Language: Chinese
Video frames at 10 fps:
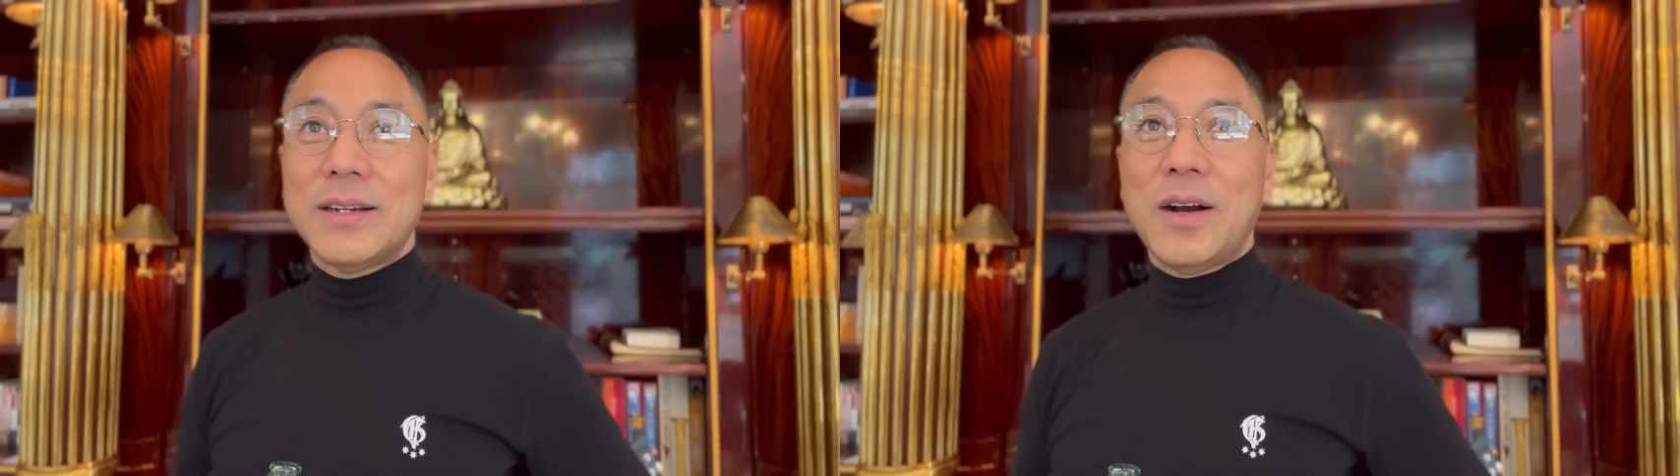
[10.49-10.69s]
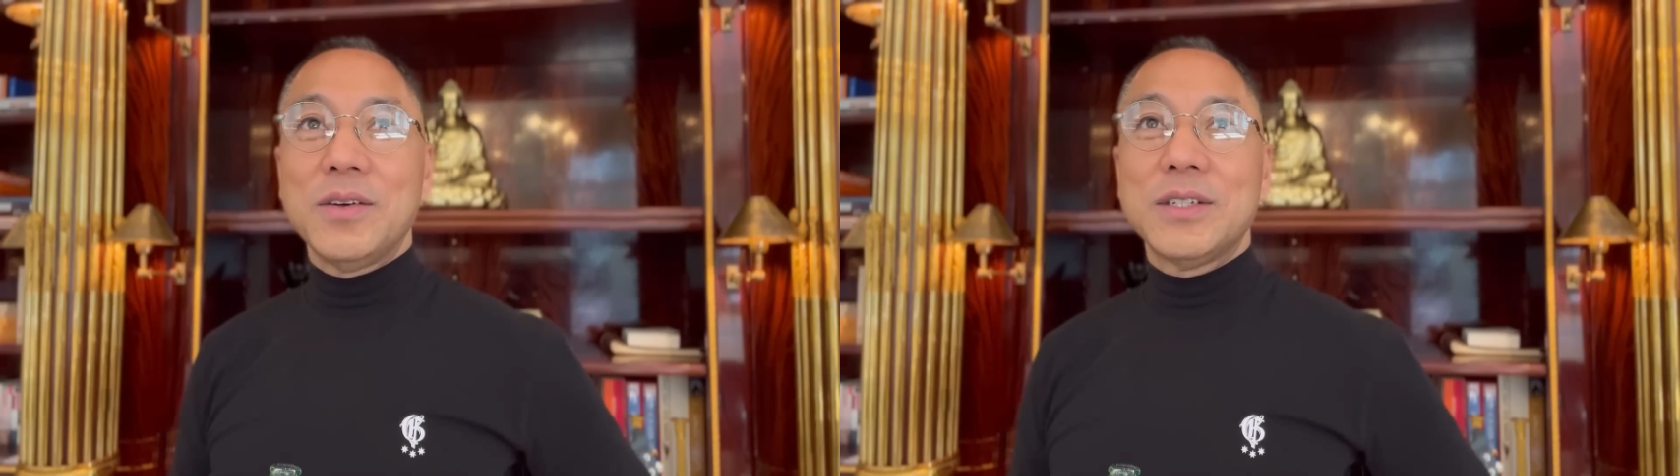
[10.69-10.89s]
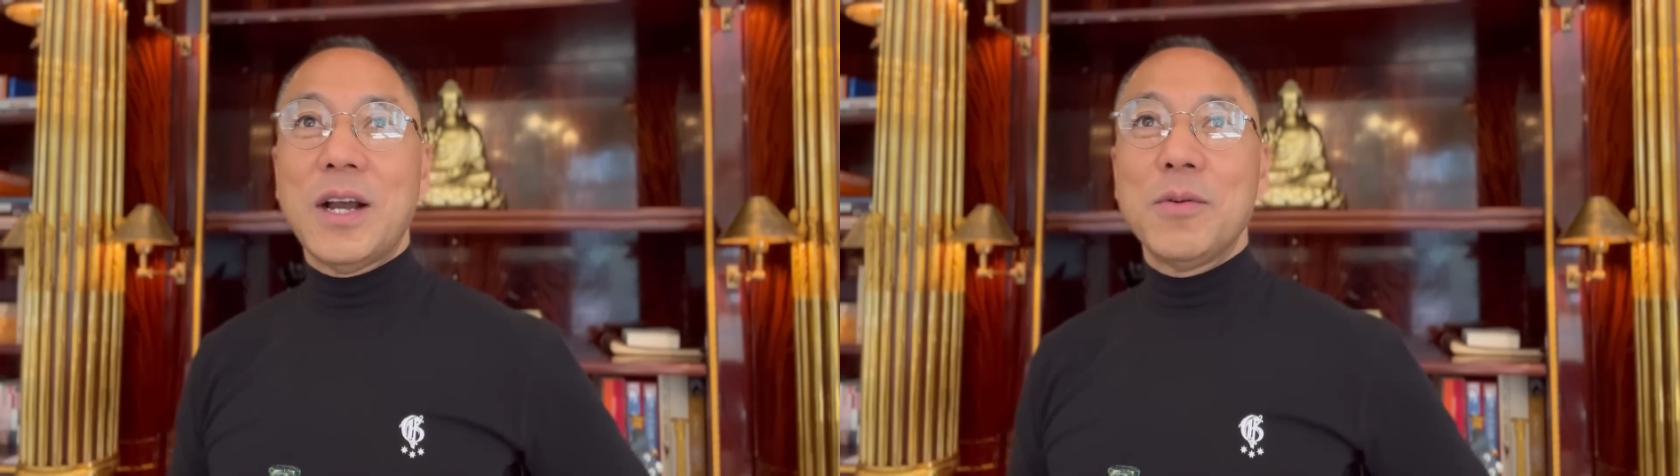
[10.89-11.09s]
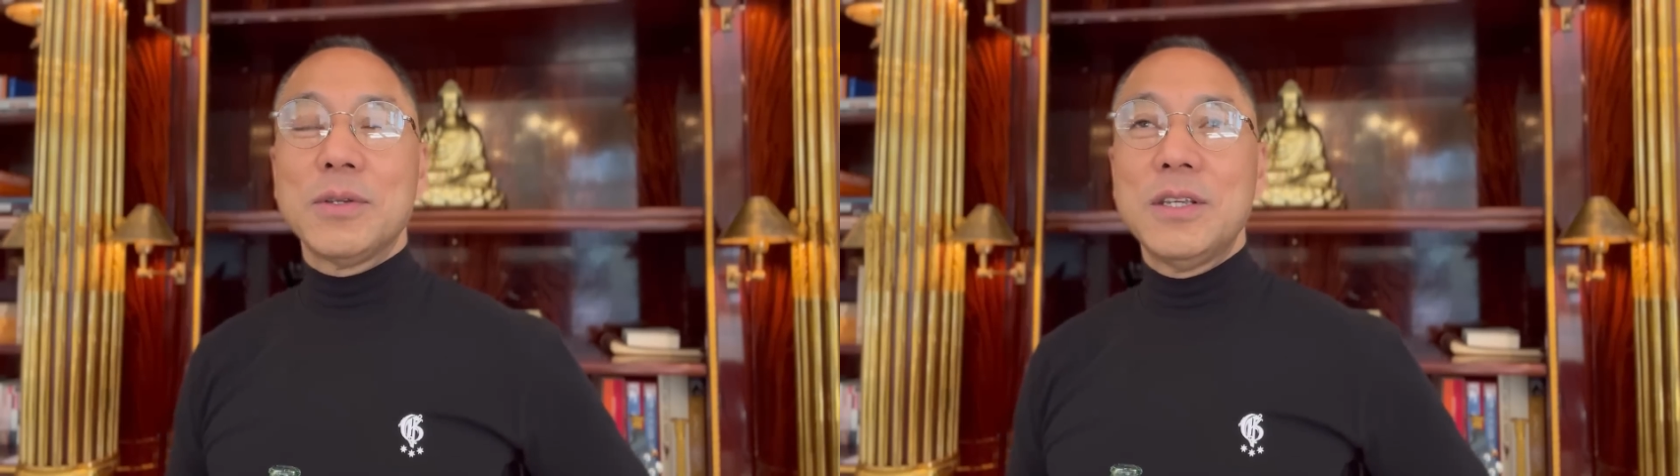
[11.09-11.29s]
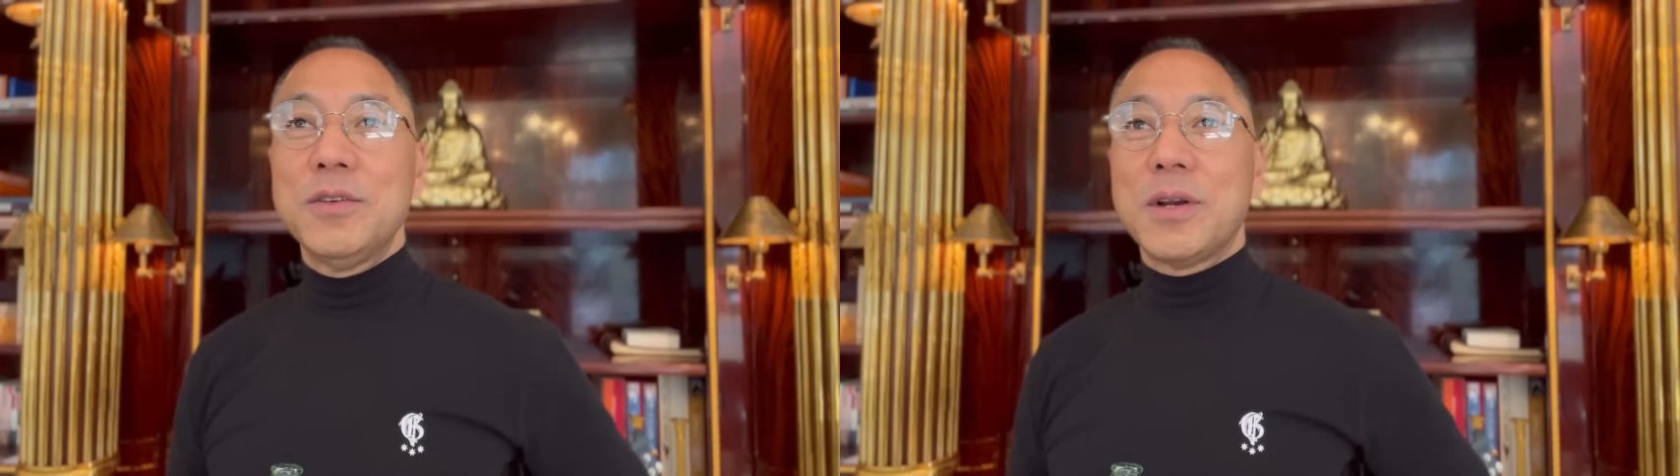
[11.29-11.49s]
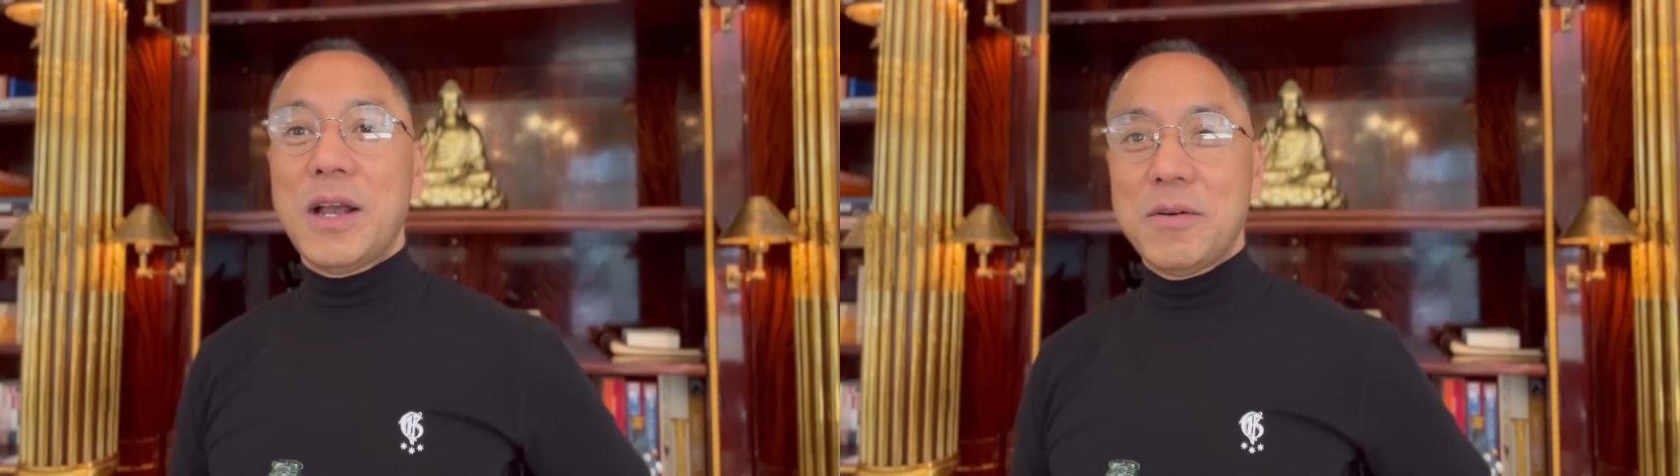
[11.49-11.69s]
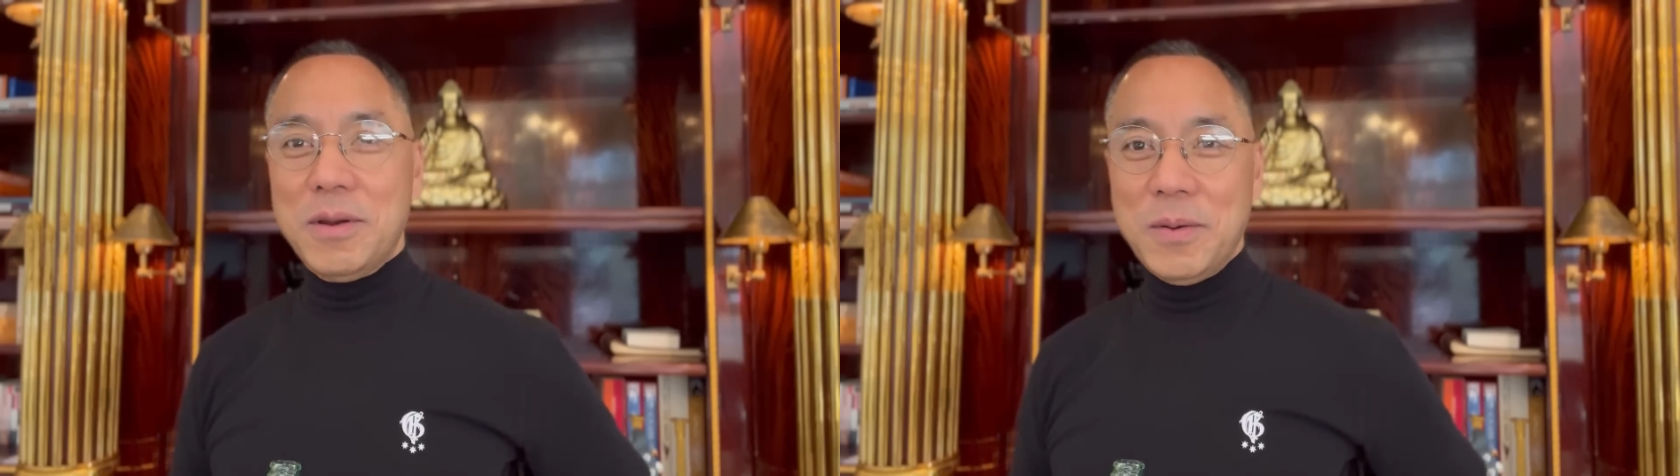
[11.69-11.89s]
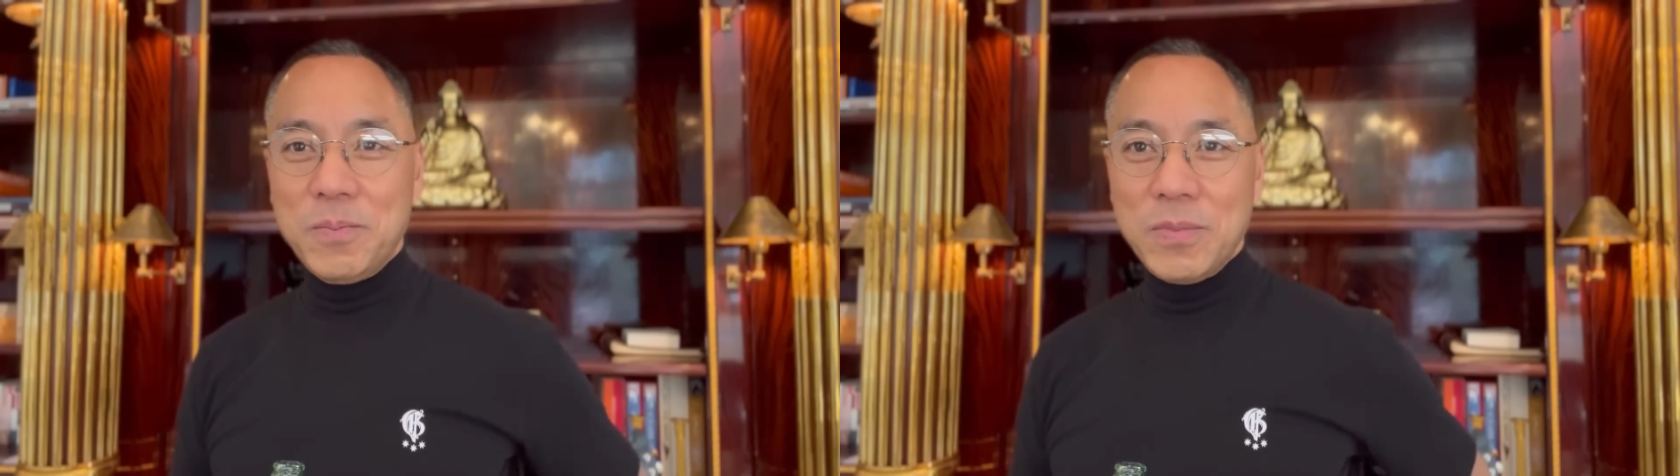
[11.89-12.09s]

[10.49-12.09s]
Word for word: 然后下午继续开会，